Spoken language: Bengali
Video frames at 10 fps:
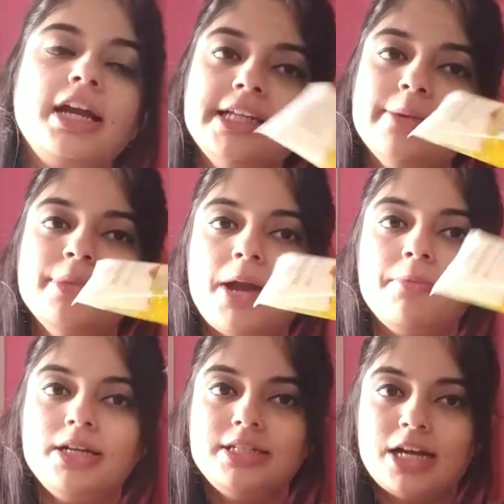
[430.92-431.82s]
এটা আমি
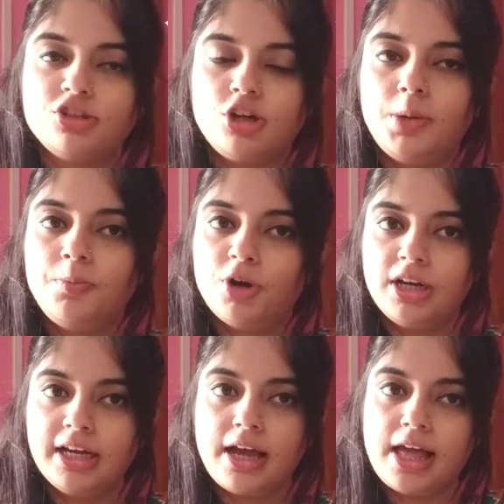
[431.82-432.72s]
একবার চান করার পর
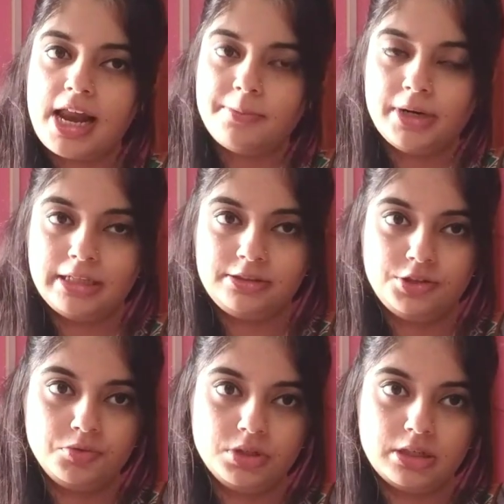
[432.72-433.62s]
লাগাই আর একবার এক
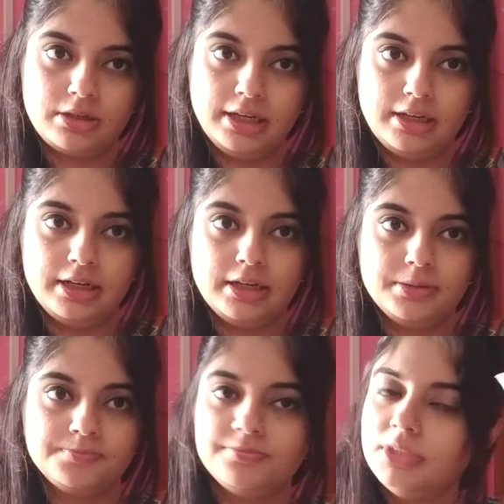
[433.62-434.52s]
শুতে যাওয়ার আগে লাগাই
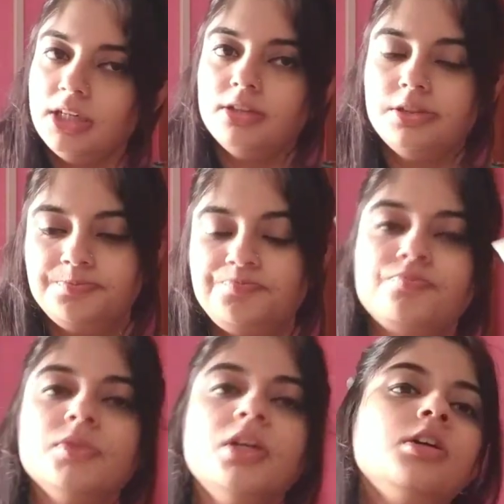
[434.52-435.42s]
ঠিক আছে
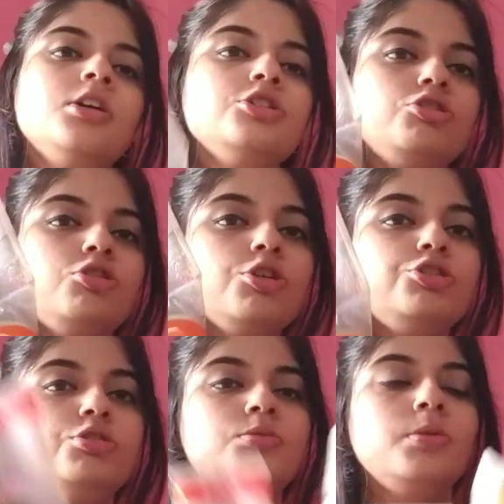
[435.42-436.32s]
তো
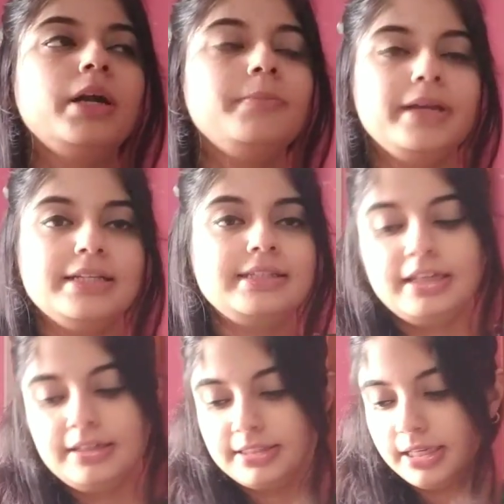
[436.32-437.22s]
তোমার
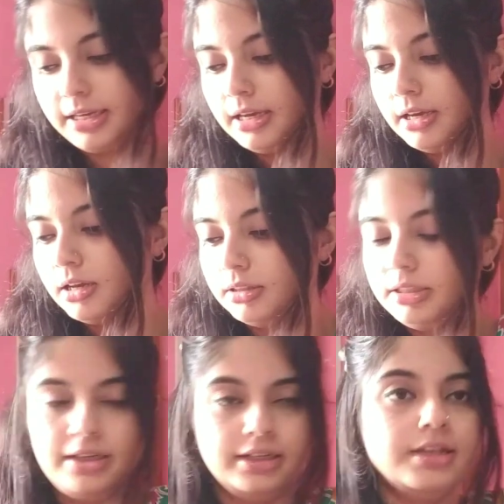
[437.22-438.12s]
বেসিক যে
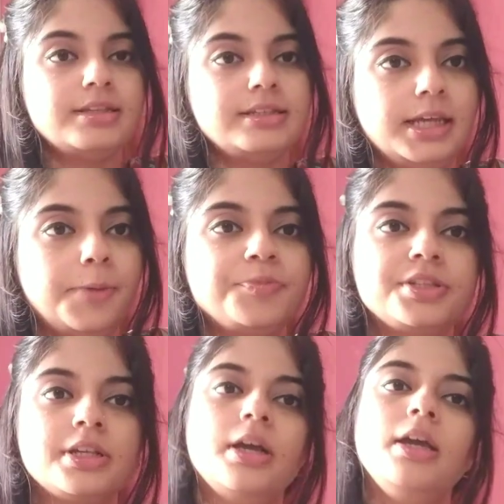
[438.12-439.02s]
তিনটা স্টেপস
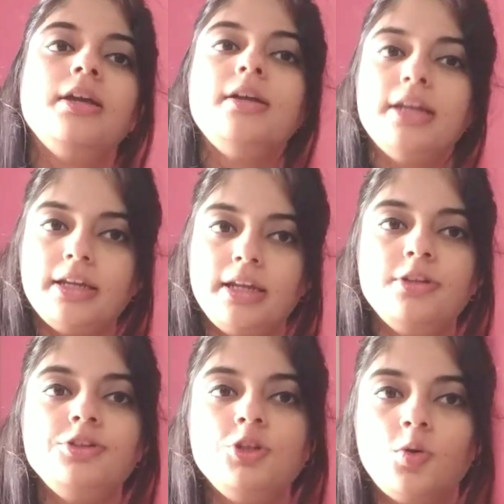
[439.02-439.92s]
ক্লিনিং
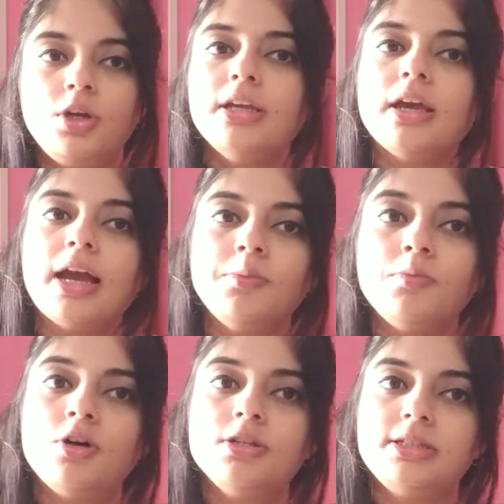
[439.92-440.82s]
টোনিং অ্যান্ড
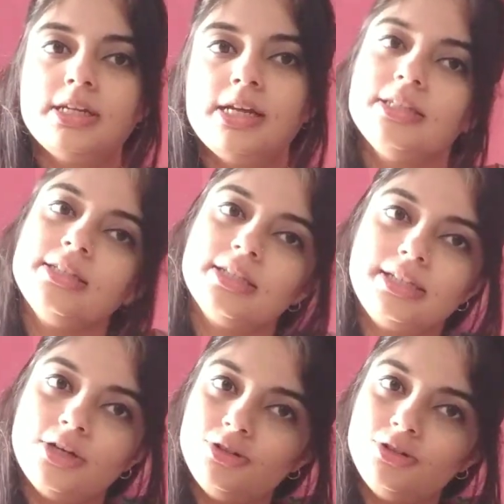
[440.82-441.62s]
ময়শ্চারাইজিং সেটা